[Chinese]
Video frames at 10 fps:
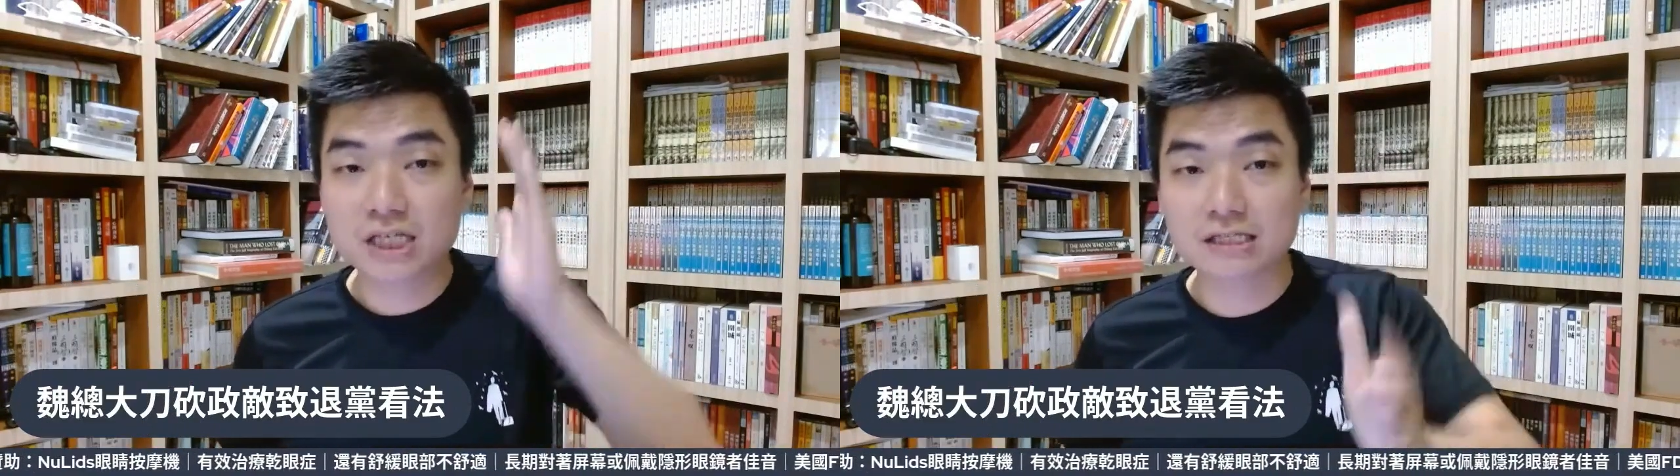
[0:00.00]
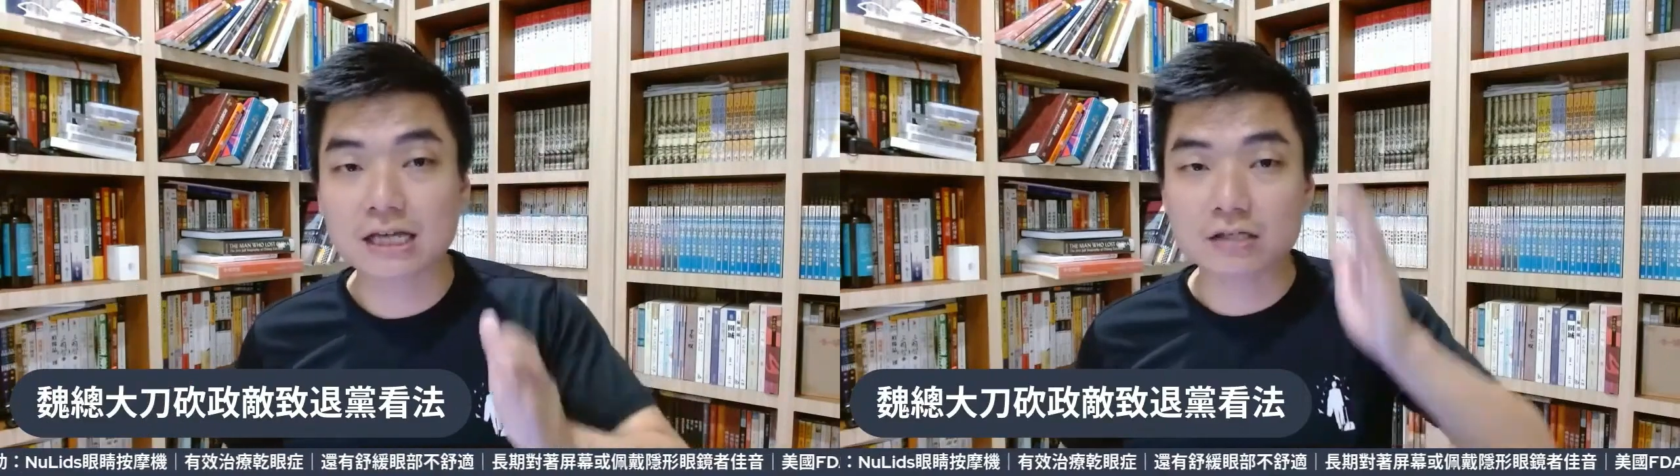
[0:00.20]

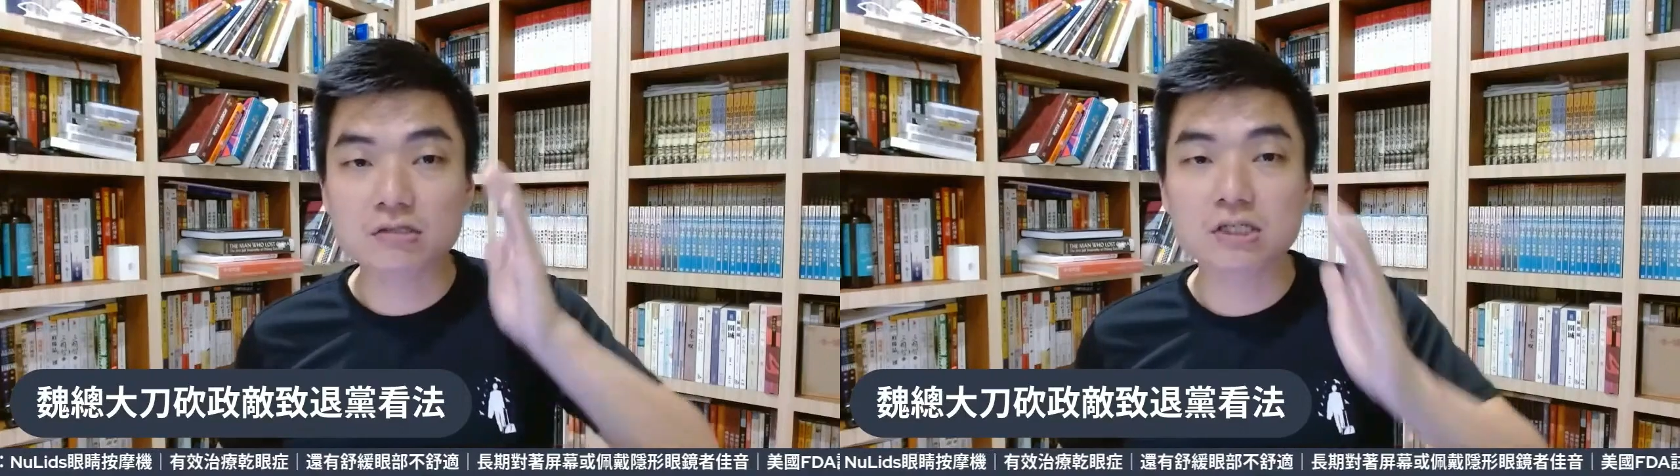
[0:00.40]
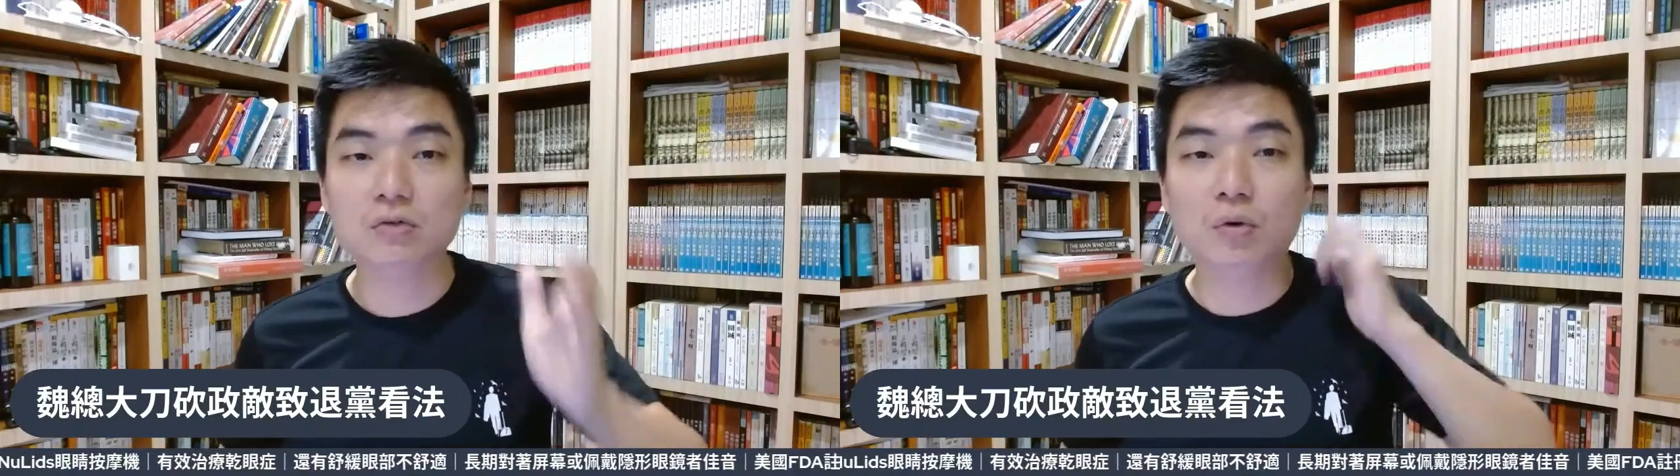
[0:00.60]
现在
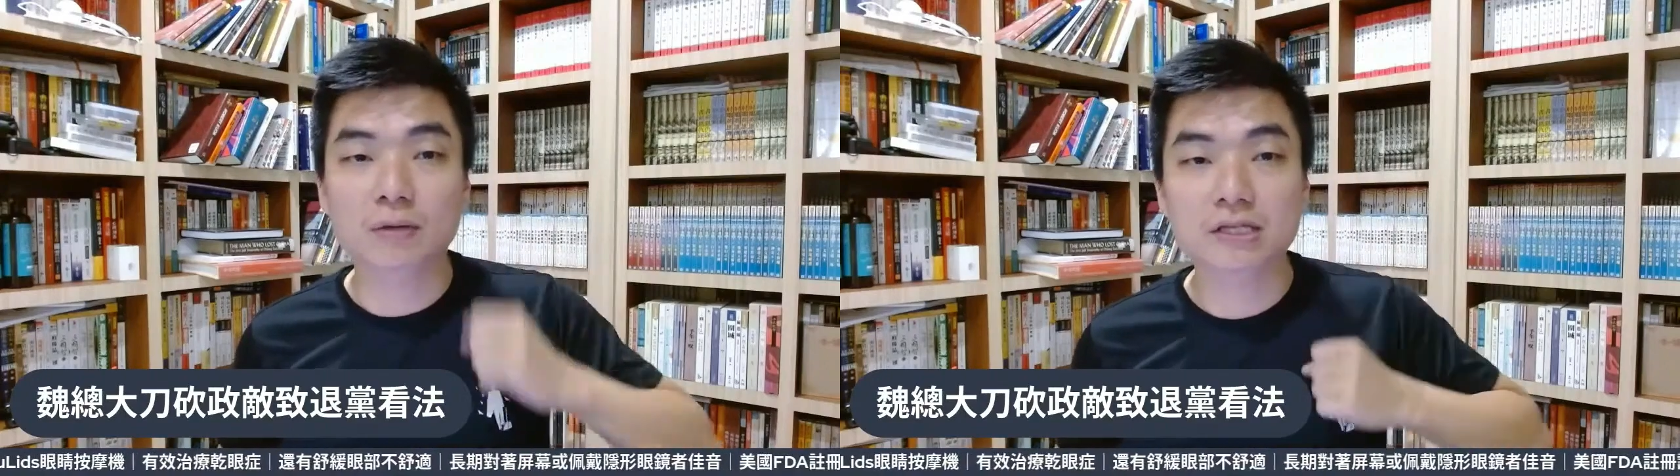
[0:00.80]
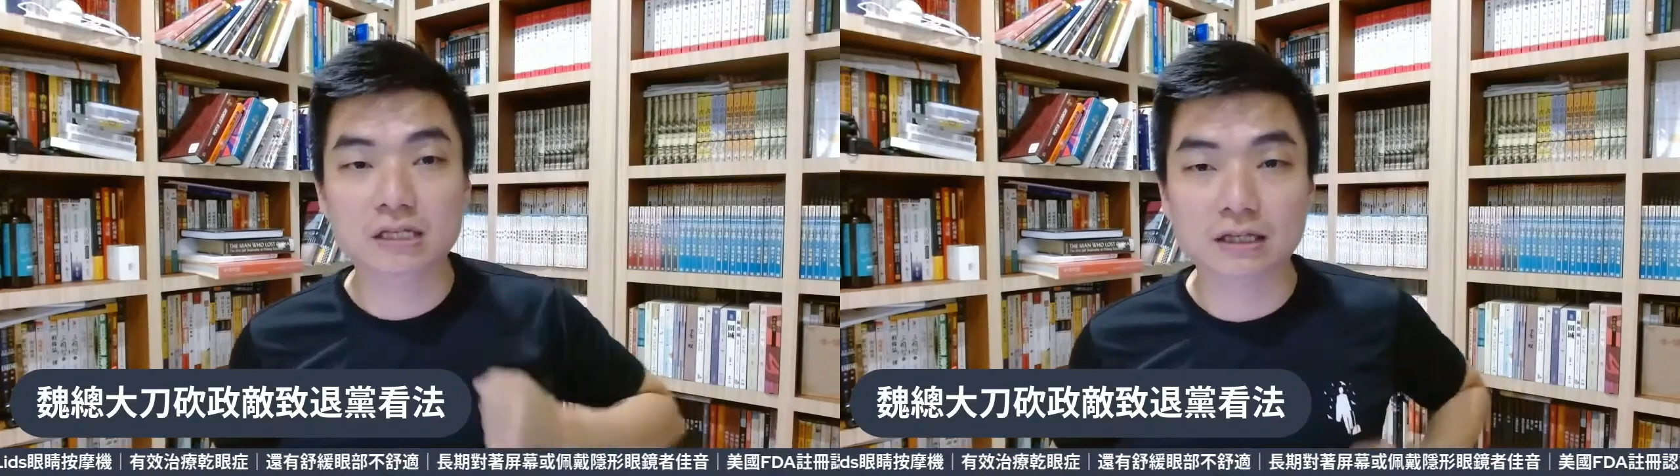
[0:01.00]
就进入
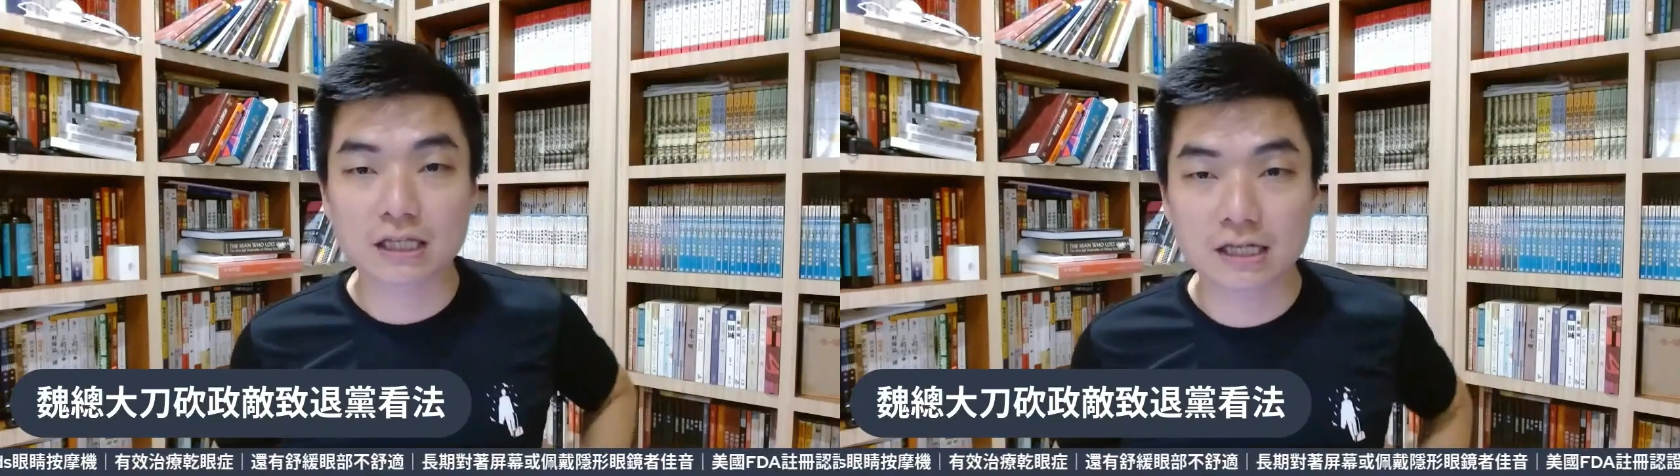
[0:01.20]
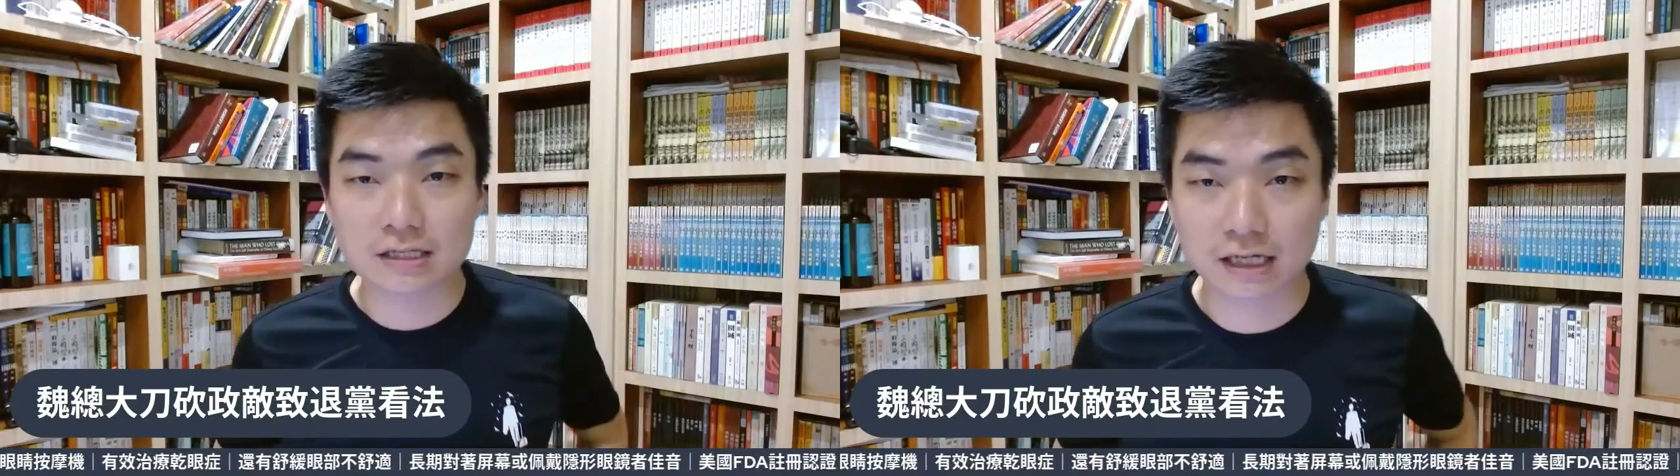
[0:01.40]
我们今天
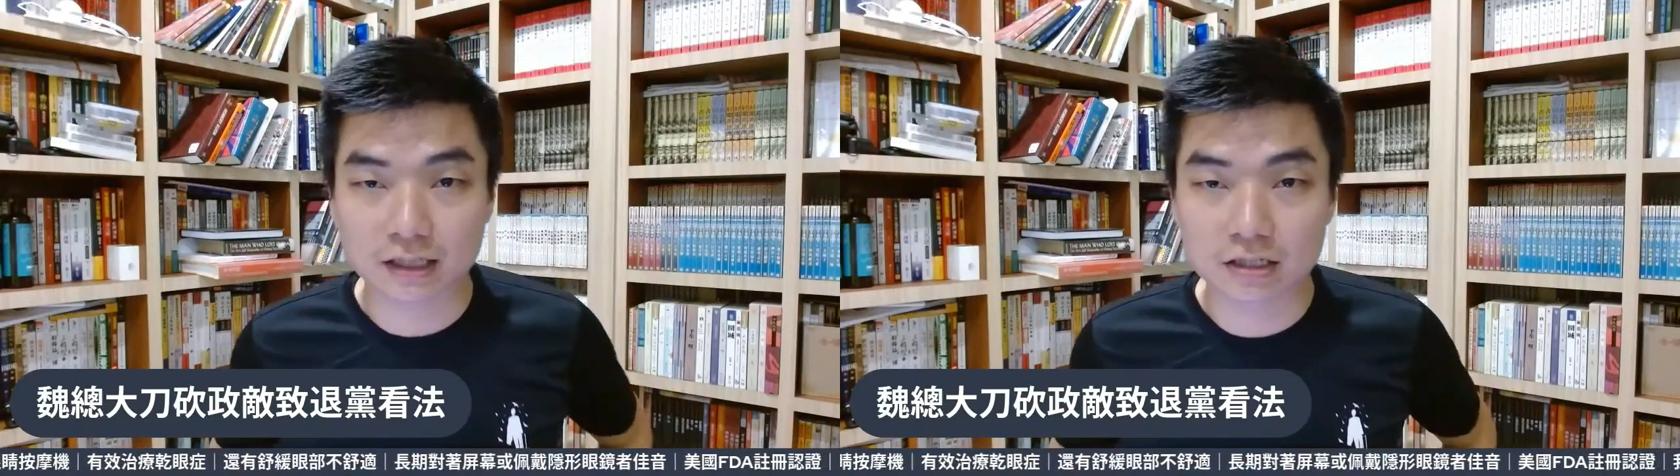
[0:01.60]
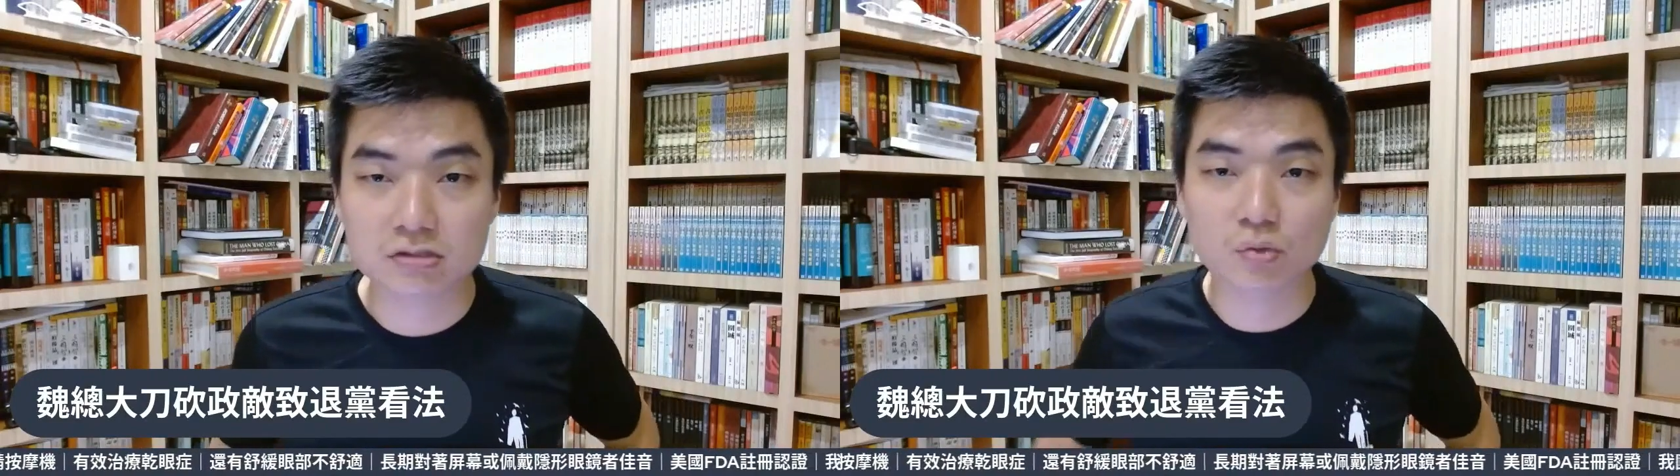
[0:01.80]
第一个讲题，